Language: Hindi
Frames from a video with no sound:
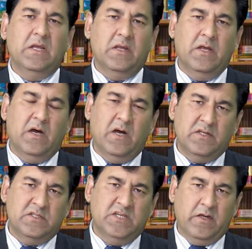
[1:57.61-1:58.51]
ये
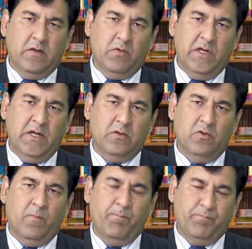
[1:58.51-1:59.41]
आज चेक करवाया
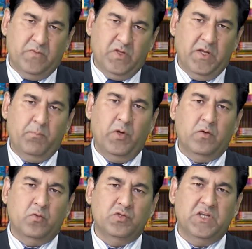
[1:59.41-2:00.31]
तो थ्री पॉइंट
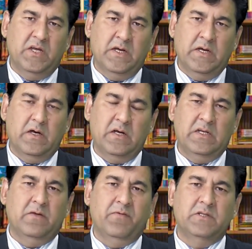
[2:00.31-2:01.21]
कुछ आया
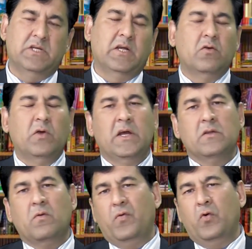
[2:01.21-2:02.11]
अगली दफ़ा चेक करवाया
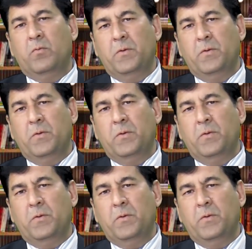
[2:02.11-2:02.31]
तो फोर पे